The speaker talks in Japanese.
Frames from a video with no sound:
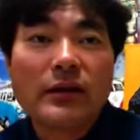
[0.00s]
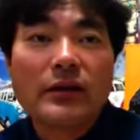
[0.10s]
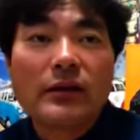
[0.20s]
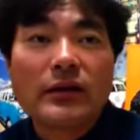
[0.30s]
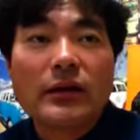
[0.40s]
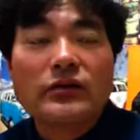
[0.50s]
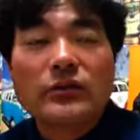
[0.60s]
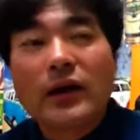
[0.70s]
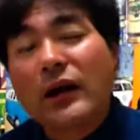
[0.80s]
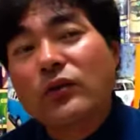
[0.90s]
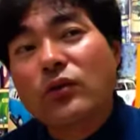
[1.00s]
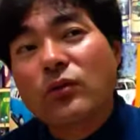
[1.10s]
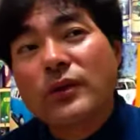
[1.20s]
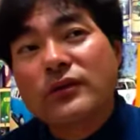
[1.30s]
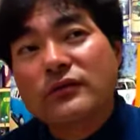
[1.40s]
えー、あるいは、あの、
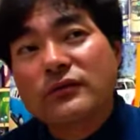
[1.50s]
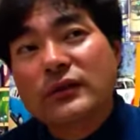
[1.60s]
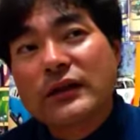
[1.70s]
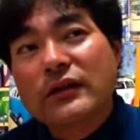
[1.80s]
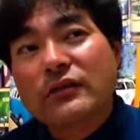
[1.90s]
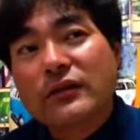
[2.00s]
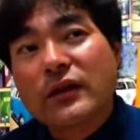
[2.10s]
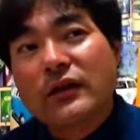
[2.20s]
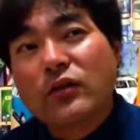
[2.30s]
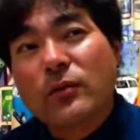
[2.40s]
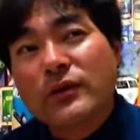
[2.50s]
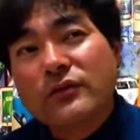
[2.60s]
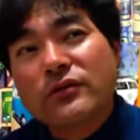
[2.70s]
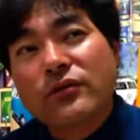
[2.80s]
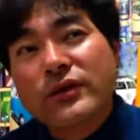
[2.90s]
小松がですね、小
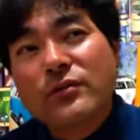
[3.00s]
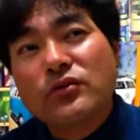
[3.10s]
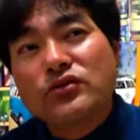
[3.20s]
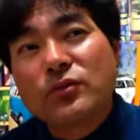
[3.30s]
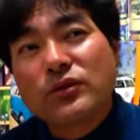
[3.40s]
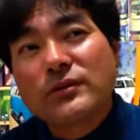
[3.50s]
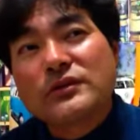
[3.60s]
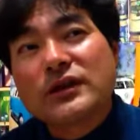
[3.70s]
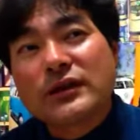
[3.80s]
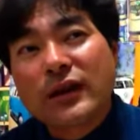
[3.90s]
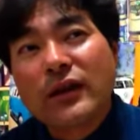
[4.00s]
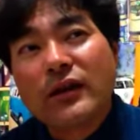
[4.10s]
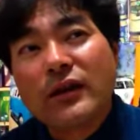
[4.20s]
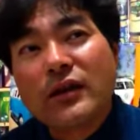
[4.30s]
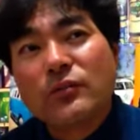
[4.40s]
松蘇生帽子を持ってましたっけ
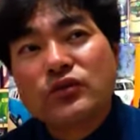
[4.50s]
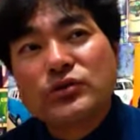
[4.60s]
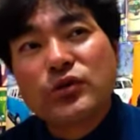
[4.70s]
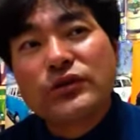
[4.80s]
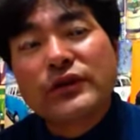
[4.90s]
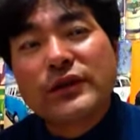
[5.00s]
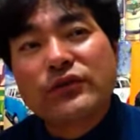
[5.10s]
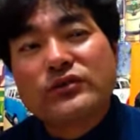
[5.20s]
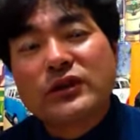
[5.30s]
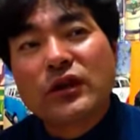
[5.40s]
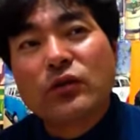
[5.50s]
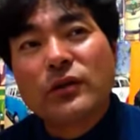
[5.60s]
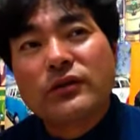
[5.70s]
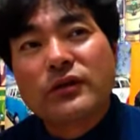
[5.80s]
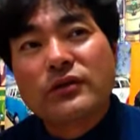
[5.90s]
もし持ってたとしたら、小
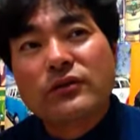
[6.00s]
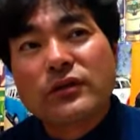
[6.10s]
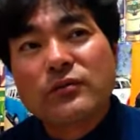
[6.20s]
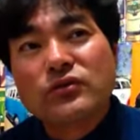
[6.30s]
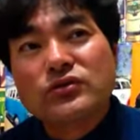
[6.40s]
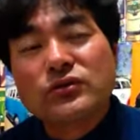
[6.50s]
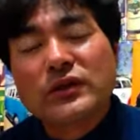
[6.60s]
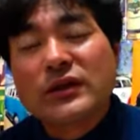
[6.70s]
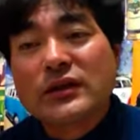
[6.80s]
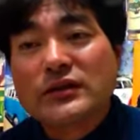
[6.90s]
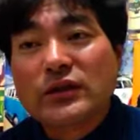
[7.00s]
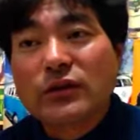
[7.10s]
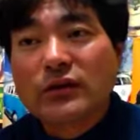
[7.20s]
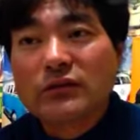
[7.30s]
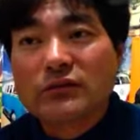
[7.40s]
松が蘇生包丁でね、なんと
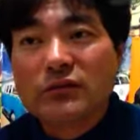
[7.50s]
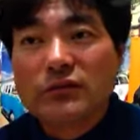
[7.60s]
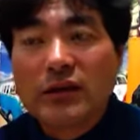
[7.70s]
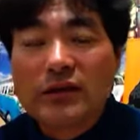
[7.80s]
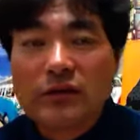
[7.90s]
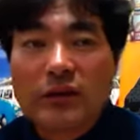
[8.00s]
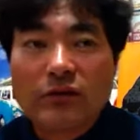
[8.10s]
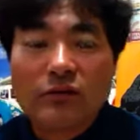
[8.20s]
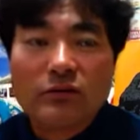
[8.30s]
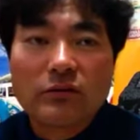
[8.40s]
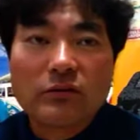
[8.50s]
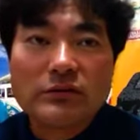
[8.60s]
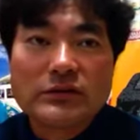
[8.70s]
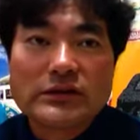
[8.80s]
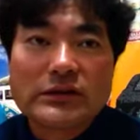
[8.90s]
かするっていうね、あの、
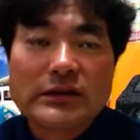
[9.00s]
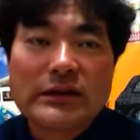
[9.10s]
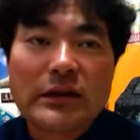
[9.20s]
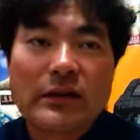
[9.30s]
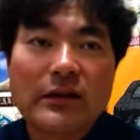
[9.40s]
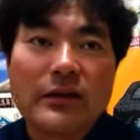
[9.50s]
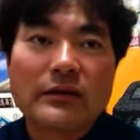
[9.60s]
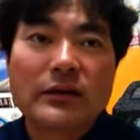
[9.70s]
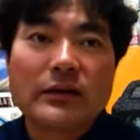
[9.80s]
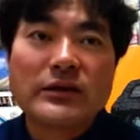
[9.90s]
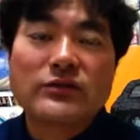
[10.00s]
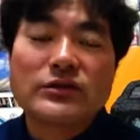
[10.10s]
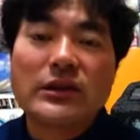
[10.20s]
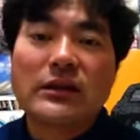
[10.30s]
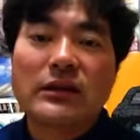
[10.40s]
自力か他人の
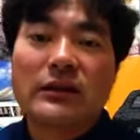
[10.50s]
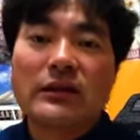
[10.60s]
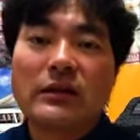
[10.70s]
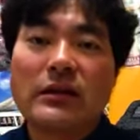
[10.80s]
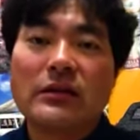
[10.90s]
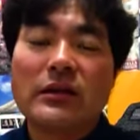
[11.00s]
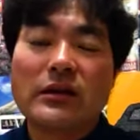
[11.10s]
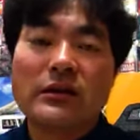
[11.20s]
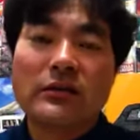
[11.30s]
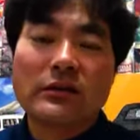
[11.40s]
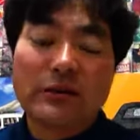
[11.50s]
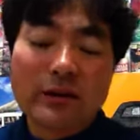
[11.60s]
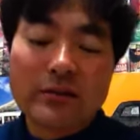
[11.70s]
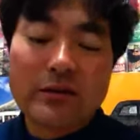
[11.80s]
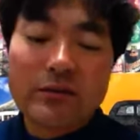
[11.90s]
力でね、えー、かわ
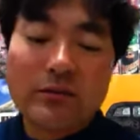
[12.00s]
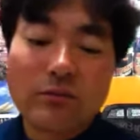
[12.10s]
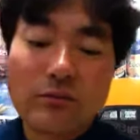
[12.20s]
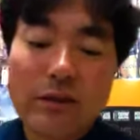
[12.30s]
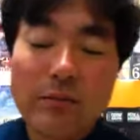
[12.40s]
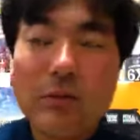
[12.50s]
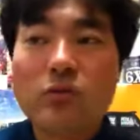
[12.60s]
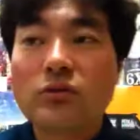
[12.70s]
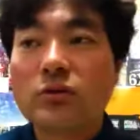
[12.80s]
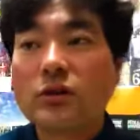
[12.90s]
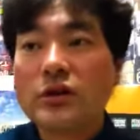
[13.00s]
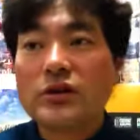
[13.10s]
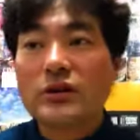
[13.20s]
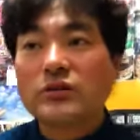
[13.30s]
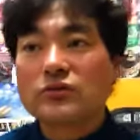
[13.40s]
かんないですけどもね。まあ僕の、
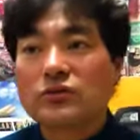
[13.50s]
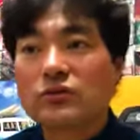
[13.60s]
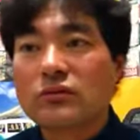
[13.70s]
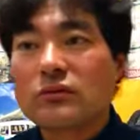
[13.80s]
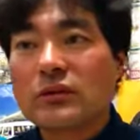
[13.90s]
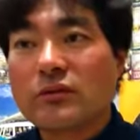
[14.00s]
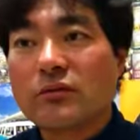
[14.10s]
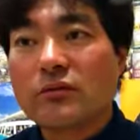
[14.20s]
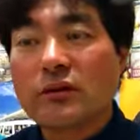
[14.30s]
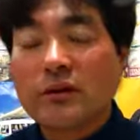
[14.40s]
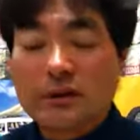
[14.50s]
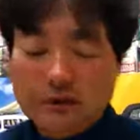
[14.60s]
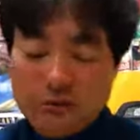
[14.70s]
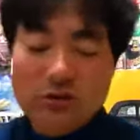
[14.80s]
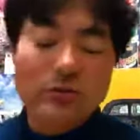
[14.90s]
あの、ちょっと、あの、あれ
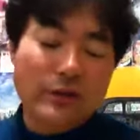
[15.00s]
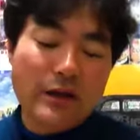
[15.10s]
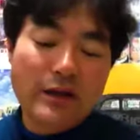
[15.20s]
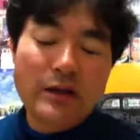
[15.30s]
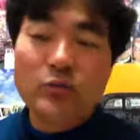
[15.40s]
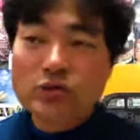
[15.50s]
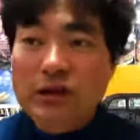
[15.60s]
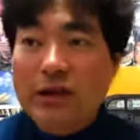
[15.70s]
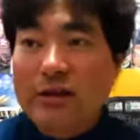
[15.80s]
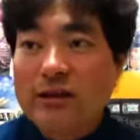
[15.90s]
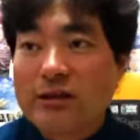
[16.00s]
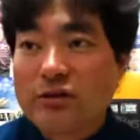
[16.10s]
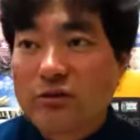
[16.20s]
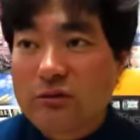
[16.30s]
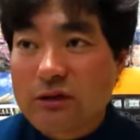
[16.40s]
としては、あもう時間がないんで、
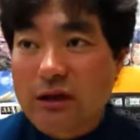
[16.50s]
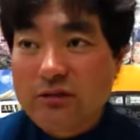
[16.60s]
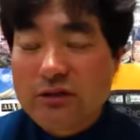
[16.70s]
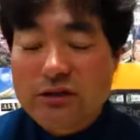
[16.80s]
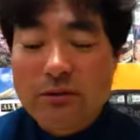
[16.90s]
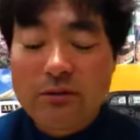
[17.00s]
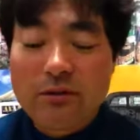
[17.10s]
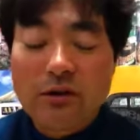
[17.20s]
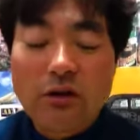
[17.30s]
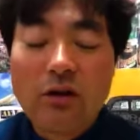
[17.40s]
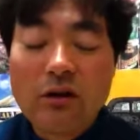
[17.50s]
ちょっと早くして喋りますけど、